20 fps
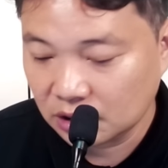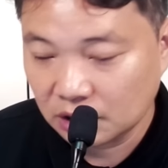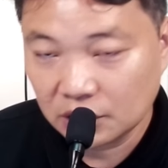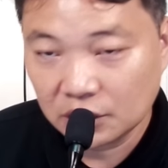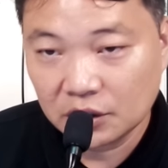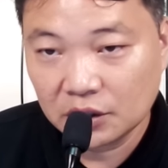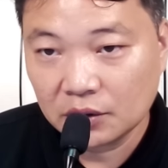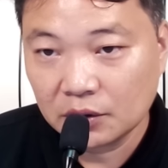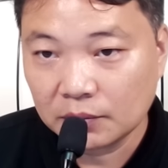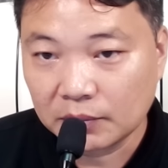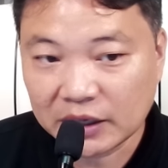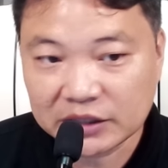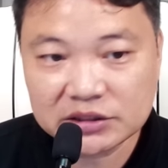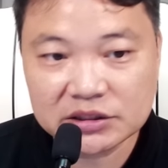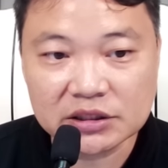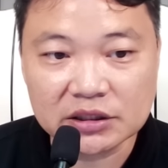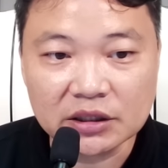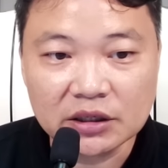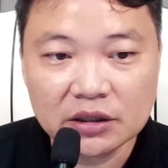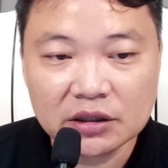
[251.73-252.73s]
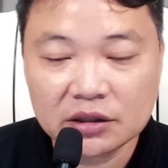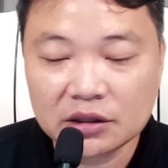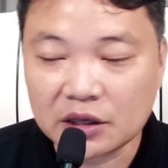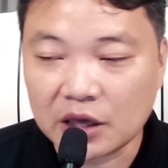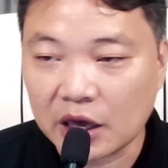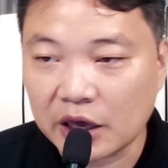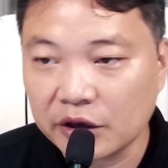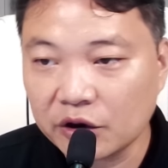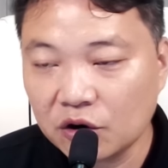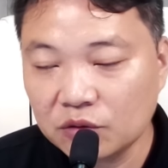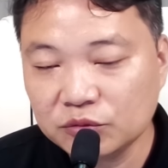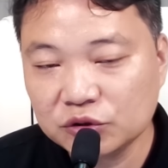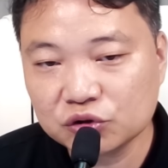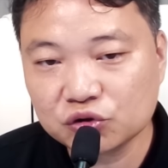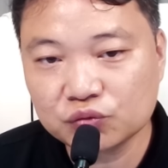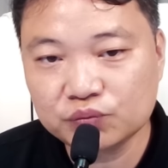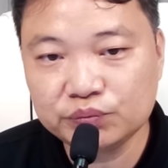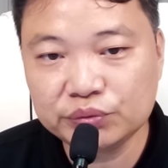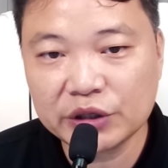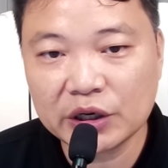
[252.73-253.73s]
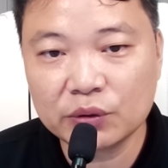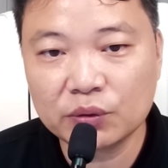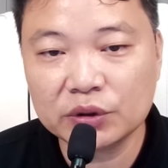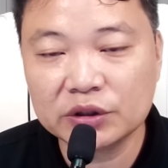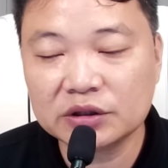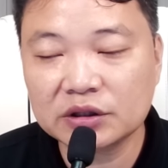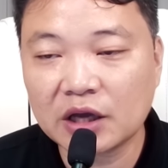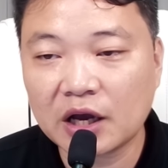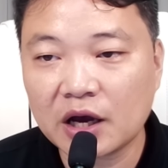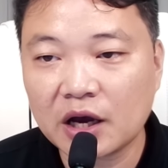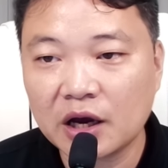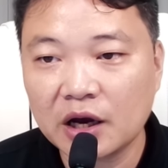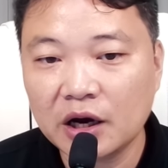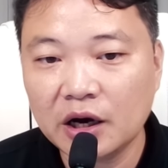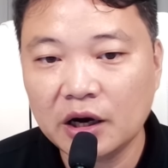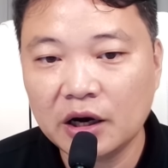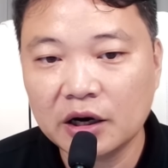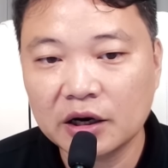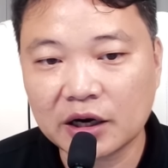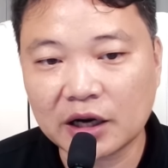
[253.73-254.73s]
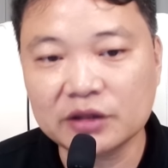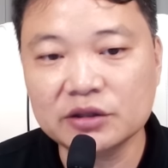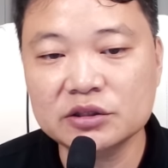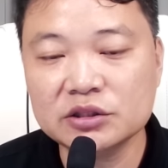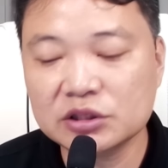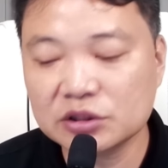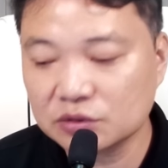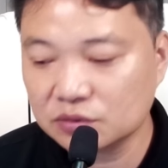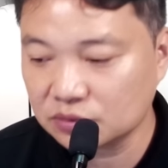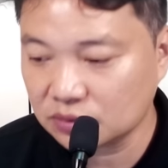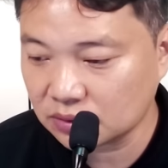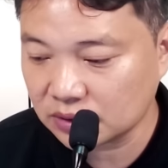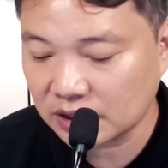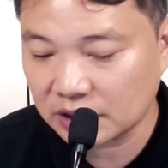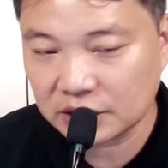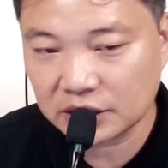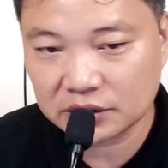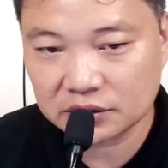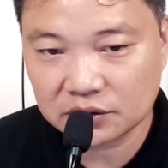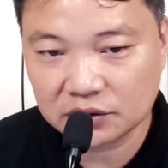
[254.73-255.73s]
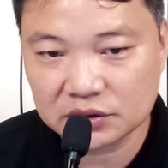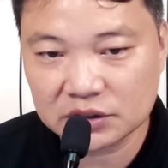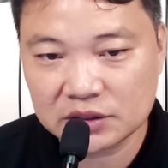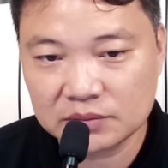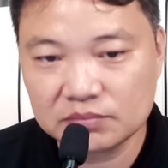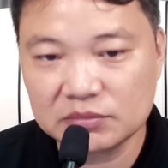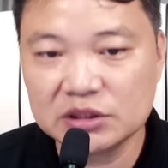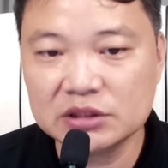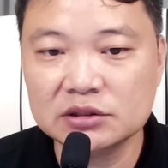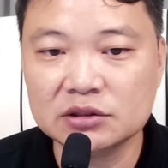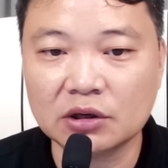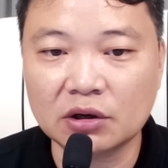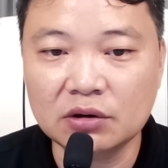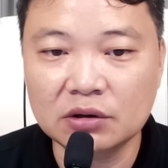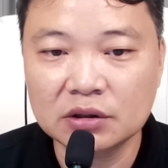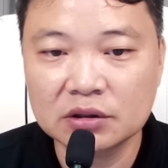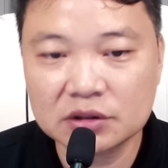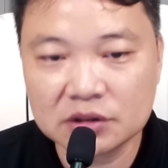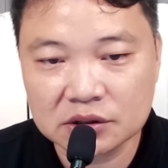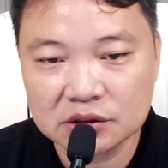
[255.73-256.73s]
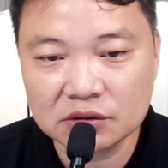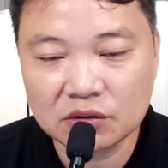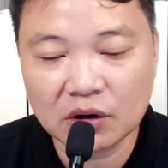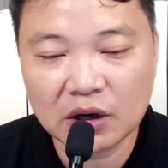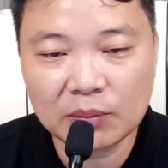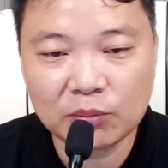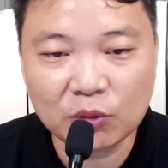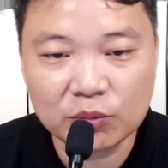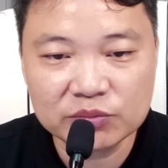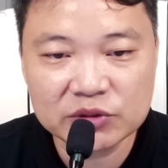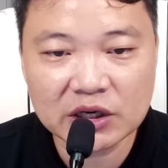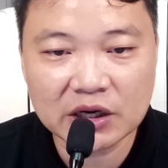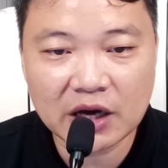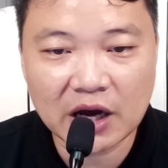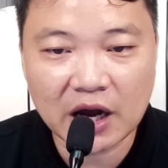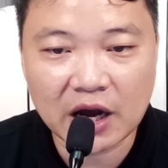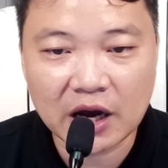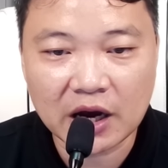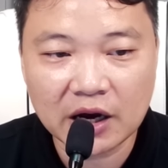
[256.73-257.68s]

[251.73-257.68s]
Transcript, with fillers: 마치 개엄을 준비하고 있다라는 식으로 얘기했던 김민서 근거가 뭡니까?